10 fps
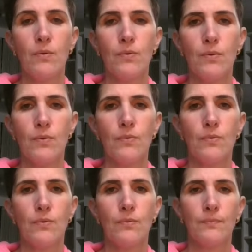com,
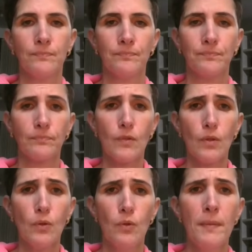
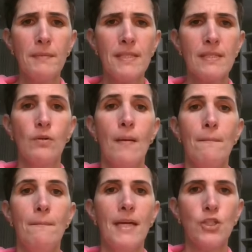com parmesão.
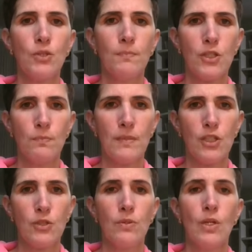Mexo, mexo,
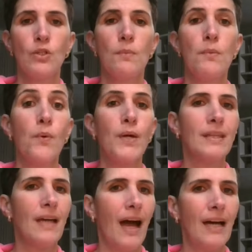mexo. Tomo
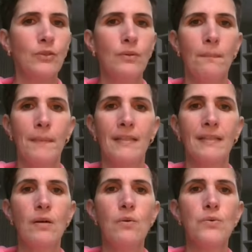cuidado para
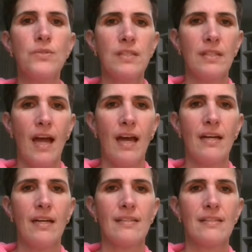não
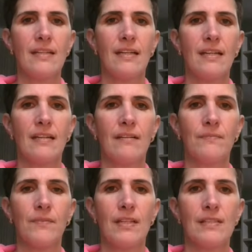cozinhar essa,
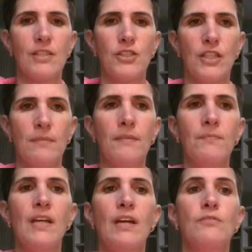essa gema.
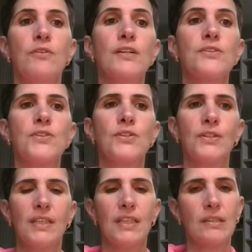Vou
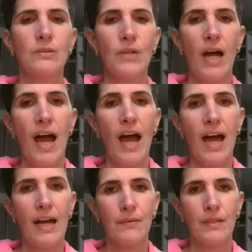adicionando a
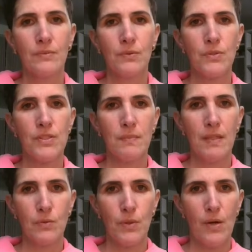água do
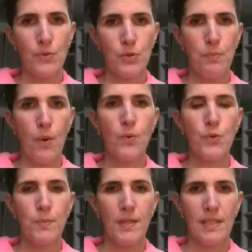cozimento aos
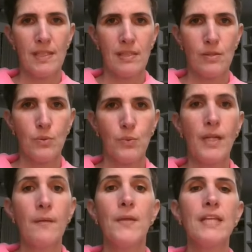poucos para dar
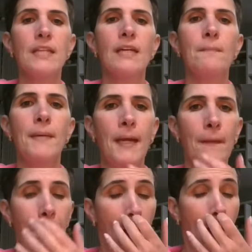textura e também
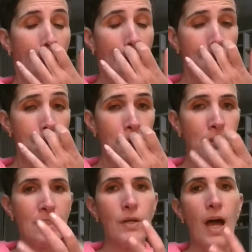
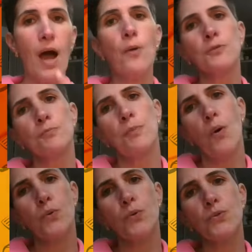adicionando aos
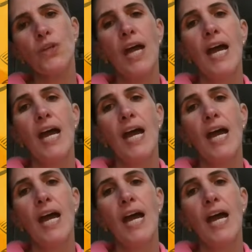poucos